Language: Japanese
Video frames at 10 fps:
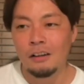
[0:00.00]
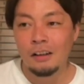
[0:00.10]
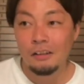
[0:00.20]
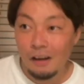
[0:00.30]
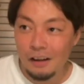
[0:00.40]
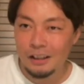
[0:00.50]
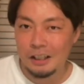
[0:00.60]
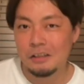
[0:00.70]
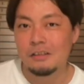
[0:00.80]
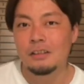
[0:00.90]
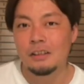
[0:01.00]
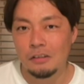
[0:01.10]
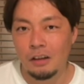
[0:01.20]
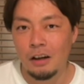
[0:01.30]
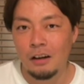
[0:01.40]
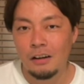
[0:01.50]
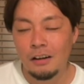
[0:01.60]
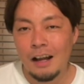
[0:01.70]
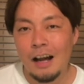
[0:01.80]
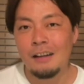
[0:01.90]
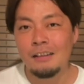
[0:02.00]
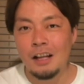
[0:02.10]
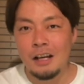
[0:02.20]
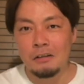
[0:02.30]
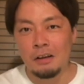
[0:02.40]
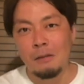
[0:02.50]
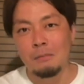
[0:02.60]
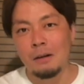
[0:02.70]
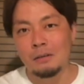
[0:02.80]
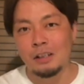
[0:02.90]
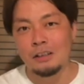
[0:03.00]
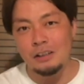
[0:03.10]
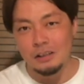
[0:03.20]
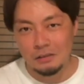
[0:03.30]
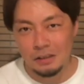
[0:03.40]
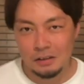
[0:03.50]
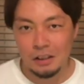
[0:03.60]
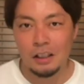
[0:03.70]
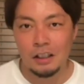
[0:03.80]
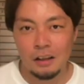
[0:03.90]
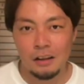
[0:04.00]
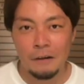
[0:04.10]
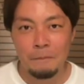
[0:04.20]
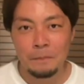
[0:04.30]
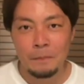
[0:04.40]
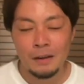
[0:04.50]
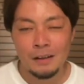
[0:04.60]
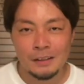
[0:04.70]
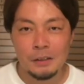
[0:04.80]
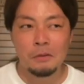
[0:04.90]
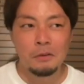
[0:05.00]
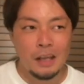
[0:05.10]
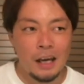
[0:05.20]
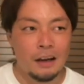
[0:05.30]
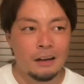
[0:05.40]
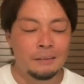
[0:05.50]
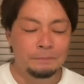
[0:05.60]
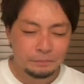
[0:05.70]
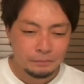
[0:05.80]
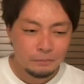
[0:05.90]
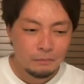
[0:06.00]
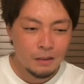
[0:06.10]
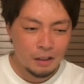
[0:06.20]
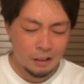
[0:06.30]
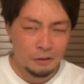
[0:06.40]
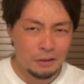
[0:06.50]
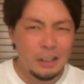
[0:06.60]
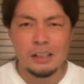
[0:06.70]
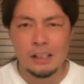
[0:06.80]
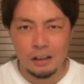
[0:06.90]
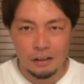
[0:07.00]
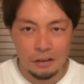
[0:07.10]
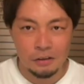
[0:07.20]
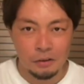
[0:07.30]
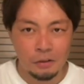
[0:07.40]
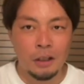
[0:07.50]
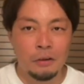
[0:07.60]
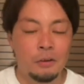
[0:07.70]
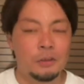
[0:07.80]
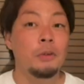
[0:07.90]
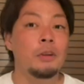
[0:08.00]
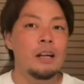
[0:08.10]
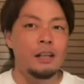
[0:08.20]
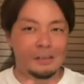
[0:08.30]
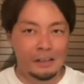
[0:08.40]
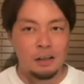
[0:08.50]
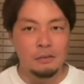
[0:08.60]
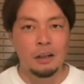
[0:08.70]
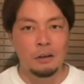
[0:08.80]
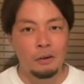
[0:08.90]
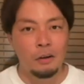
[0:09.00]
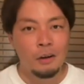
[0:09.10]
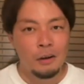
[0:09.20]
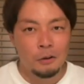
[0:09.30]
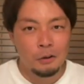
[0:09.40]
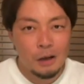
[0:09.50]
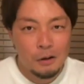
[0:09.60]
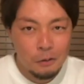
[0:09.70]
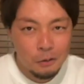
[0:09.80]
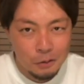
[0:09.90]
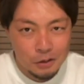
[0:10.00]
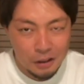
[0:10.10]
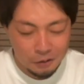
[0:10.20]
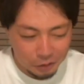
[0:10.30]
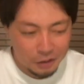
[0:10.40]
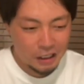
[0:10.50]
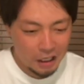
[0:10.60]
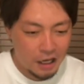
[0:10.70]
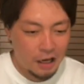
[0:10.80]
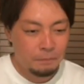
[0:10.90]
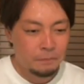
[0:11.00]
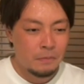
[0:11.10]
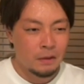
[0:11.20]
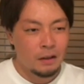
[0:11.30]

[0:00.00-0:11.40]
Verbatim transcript: で、わーって気づくんですよね。案内の看板を設置するの忘れてたって。そこで、りんちゃんっていう女の子、ソロキャンが好きな女の子、この子は高校生の時から、